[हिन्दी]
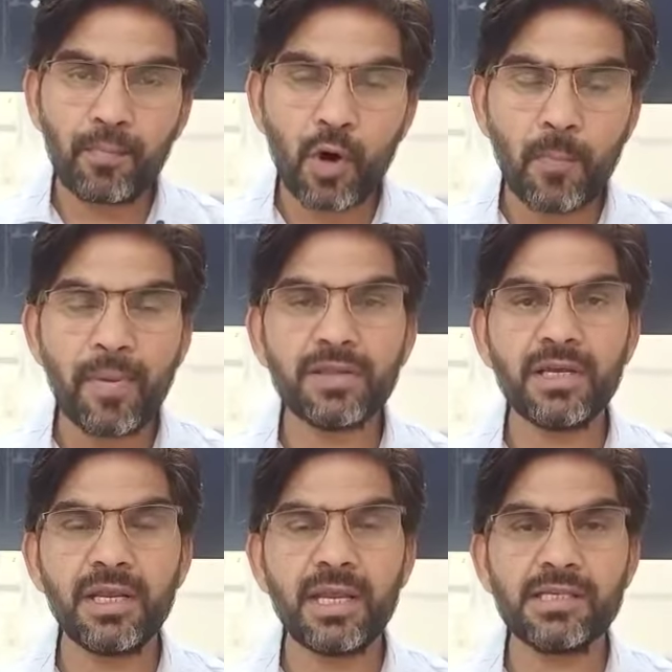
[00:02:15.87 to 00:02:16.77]
प्रॉपर
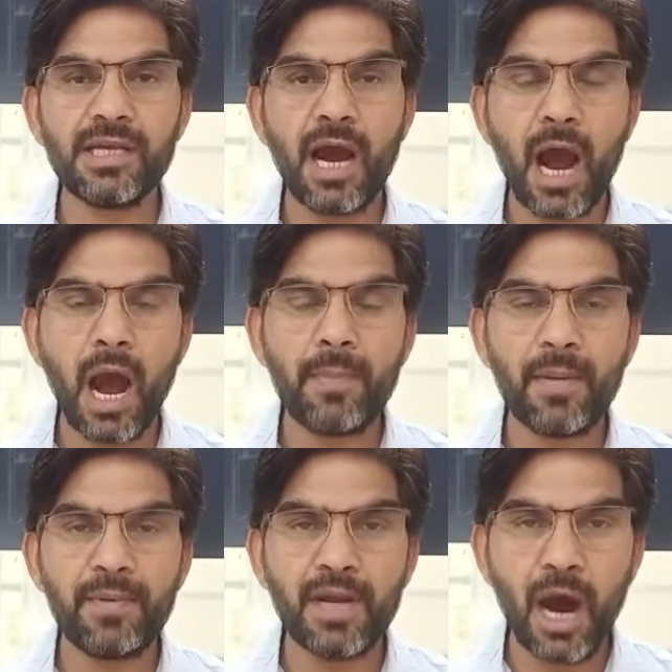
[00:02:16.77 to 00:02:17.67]
तरीके से आप
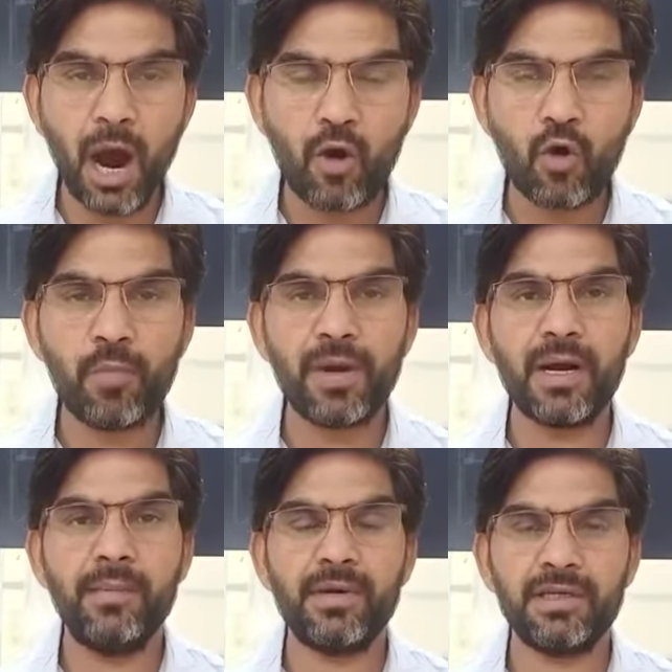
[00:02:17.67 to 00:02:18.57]
अपनी आंखों पे
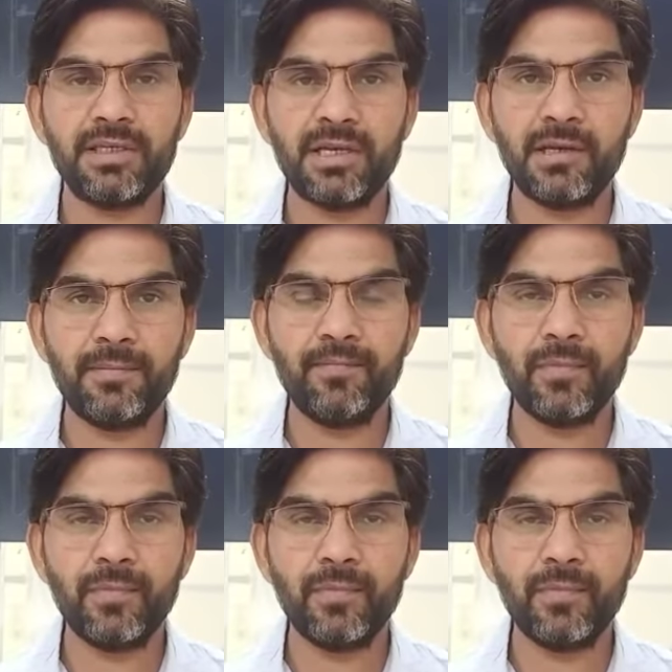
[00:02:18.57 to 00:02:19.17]
काम करते रहें